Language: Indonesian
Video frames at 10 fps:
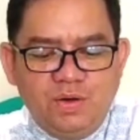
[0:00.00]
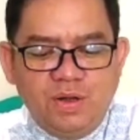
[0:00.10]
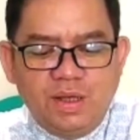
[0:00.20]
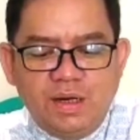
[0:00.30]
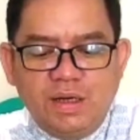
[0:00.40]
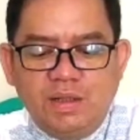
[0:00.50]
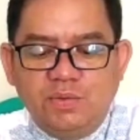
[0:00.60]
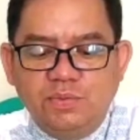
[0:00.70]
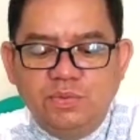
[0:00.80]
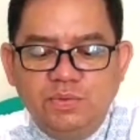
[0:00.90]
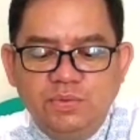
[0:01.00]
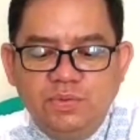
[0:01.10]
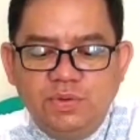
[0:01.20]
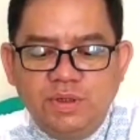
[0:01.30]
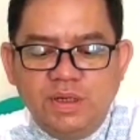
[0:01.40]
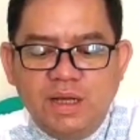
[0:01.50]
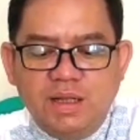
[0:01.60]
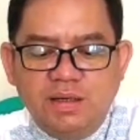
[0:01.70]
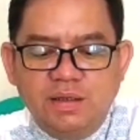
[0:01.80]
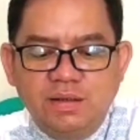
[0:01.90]
Oleh karena itu,
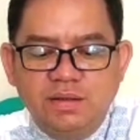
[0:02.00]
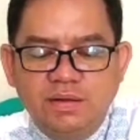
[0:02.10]
dengan